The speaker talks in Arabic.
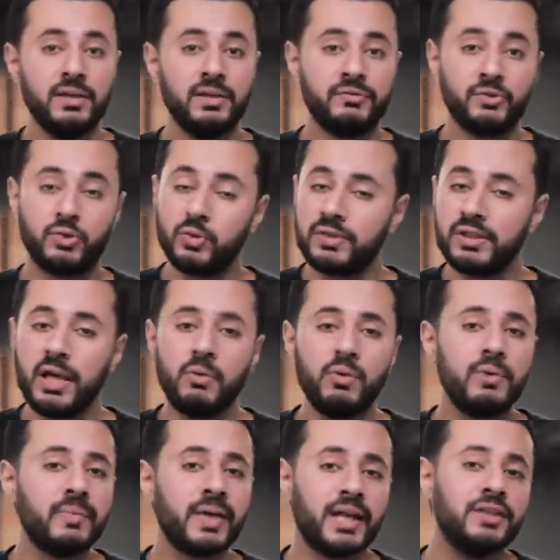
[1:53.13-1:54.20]
في الشوط
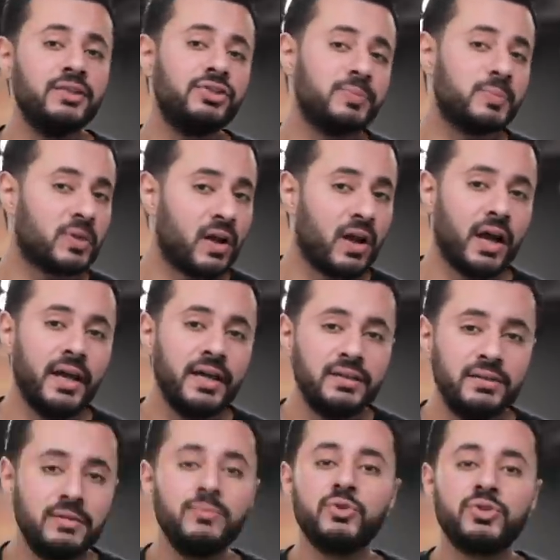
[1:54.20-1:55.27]
الاول ما كانتش بصراحه هي
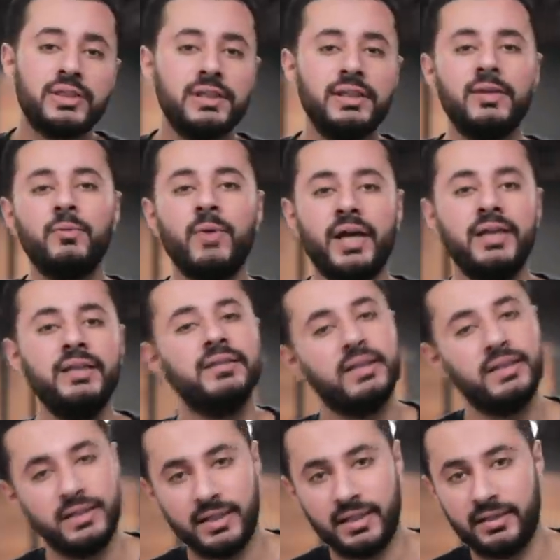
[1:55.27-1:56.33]
دي المشكله الوحيده
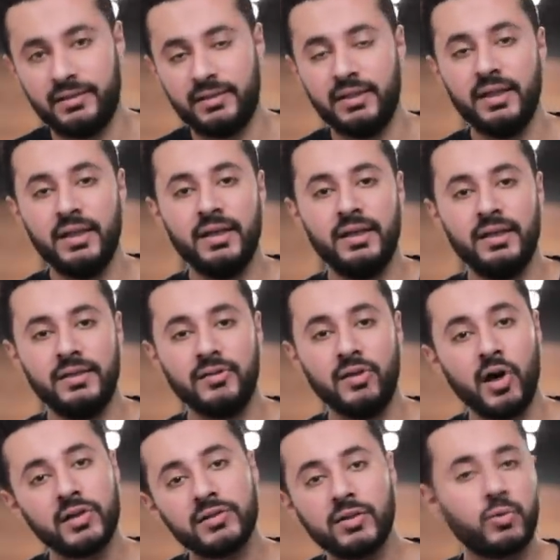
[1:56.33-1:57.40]
للاهلي
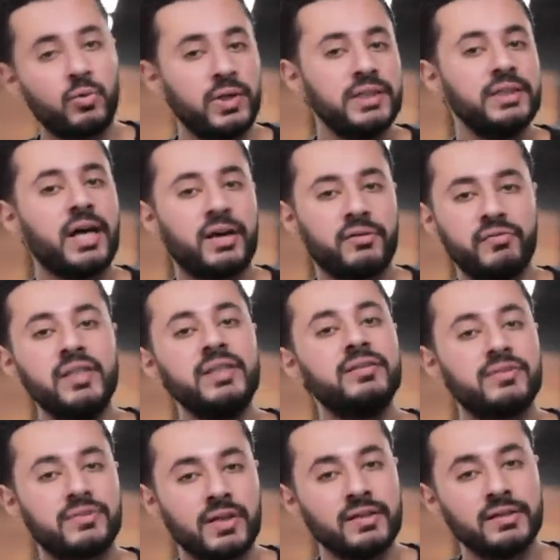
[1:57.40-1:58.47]
النهارده كلنا عارفين
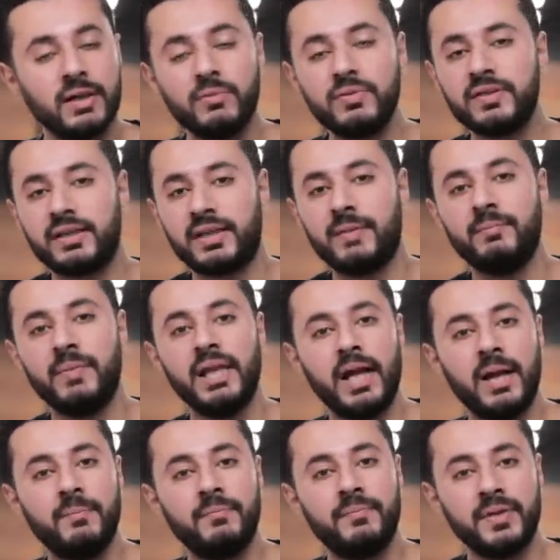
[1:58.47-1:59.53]
ان سان داونز كان
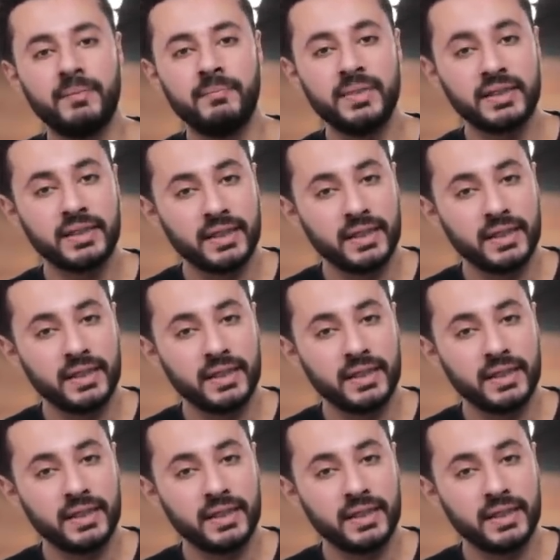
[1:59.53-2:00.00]
بيلعب من